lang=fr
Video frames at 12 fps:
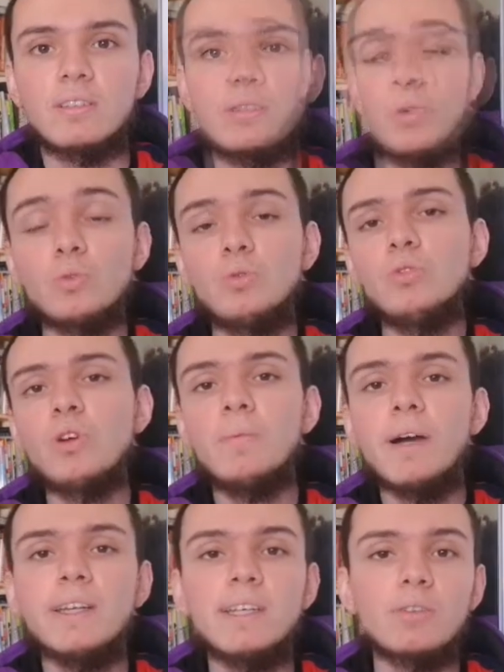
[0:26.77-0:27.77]
Donc tout en
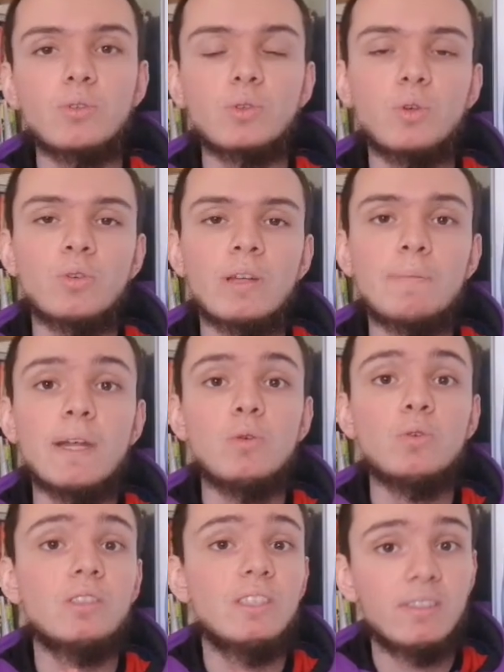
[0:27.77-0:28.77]
bas, il y a ce que l'on appelle
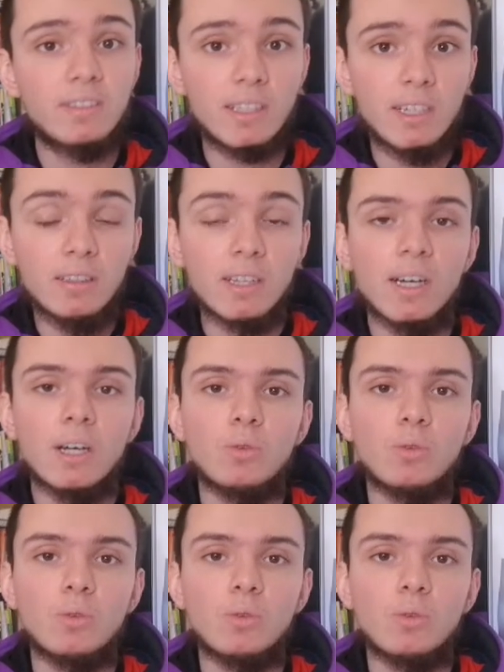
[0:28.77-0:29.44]
le district.